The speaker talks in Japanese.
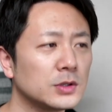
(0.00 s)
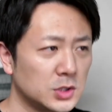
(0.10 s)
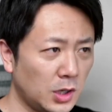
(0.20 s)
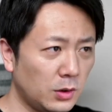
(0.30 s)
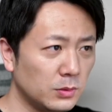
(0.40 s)

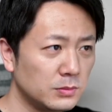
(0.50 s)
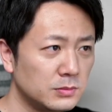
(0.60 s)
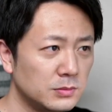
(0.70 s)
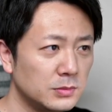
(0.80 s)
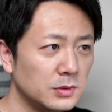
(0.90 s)
臭
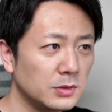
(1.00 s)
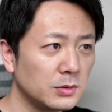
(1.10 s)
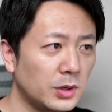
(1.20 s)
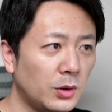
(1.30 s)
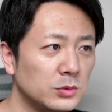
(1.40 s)

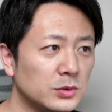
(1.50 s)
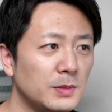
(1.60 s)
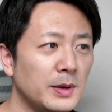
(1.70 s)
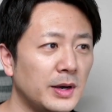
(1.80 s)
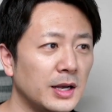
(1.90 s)
これ本当の意
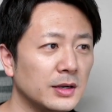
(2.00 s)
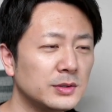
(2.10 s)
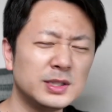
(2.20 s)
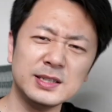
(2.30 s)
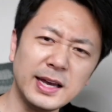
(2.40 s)
味は
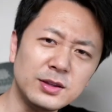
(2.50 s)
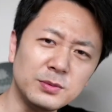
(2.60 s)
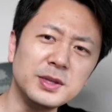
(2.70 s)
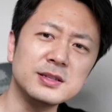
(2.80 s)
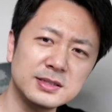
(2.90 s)
臭いという意
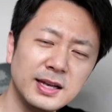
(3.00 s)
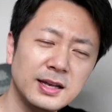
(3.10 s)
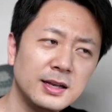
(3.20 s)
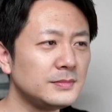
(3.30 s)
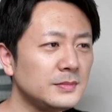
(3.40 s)
味ですね。
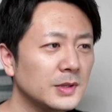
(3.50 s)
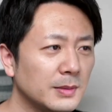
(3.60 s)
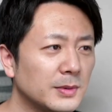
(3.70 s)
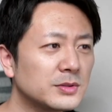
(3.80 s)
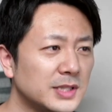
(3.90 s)
で
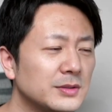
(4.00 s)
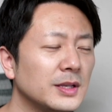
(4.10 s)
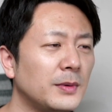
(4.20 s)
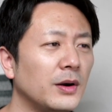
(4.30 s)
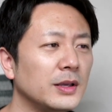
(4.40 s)
も腐るで
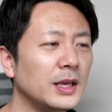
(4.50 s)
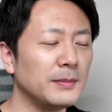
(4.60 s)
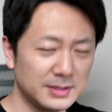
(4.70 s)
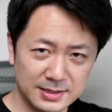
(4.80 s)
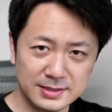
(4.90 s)
も言えま
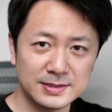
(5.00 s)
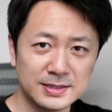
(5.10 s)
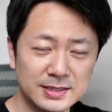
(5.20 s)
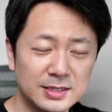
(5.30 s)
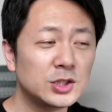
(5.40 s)
す。
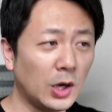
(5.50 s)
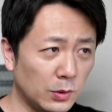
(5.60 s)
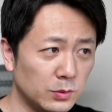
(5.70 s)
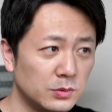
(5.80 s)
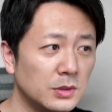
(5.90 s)
臭
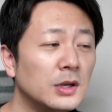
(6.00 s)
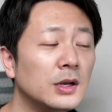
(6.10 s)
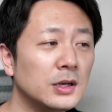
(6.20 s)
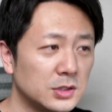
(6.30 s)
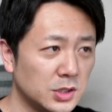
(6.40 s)

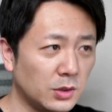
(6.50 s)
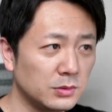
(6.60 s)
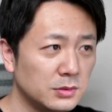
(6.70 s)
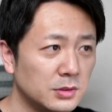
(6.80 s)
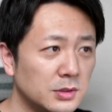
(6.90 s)
臭
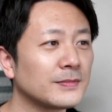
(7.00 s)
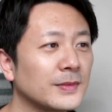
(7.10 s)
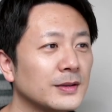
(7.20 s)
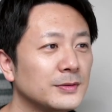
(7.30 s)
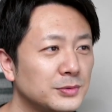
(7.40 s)

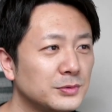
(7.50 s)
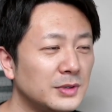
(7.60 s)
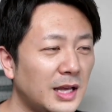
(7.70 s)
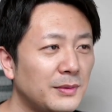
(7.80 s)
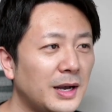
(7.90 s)
腐
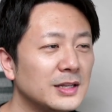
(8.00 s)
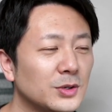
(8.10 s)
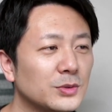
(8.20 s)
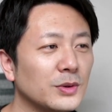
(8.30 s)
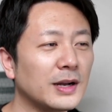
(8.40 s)
乱はちょっ
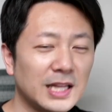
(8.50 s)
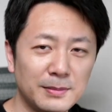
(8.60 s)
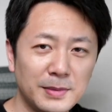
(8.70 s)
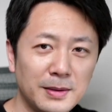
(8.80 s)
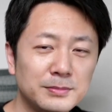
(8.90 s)
と固
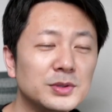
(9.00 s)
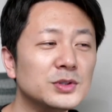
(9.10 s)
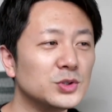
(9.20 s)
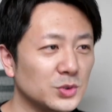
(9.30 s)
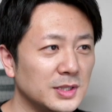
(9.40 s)
め、文
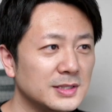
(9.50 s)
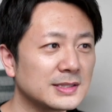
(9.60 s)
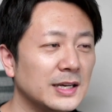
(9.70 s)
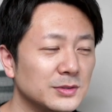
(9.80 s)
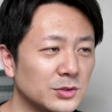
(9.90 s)
章に使
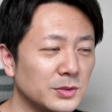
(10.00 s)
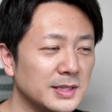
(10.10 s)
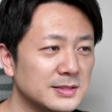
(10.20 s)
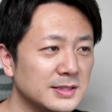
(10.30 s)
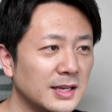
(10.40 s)
う言葉で
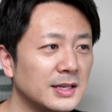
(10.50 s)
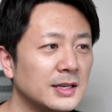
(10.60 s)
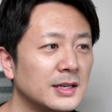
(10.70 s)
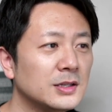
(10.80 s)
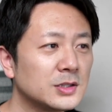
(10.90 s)
すね。
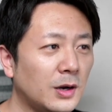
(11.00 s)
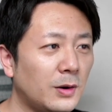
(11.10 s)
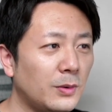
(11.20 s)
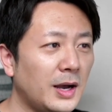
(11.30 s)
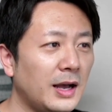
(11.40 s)

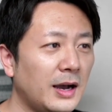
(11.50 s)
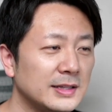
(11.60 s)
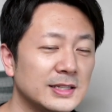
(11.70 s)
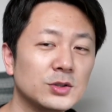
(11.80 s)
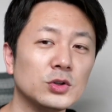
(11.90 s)
臭は
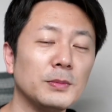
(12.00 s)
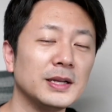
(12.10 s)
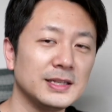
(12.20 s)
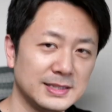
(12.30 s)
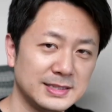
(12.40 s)
話す言葉
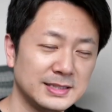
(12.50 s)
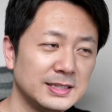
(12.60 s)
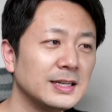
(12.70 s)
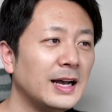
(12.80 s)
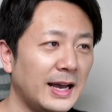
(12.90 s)
です。
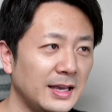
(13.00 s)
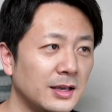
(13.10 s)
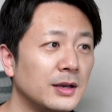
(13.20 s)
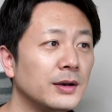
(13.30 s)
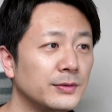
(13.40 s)
はい。
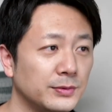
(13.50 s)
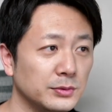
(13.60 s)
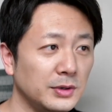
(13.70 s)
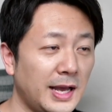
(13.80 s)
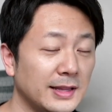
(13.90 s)

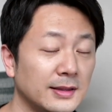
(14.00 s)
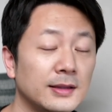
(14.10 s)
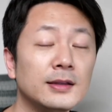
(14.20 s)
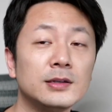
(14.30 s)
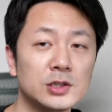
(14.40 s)
腐乱
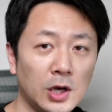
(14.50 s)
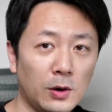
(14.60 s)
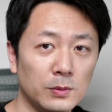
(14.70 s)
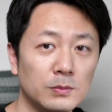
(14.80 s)
臭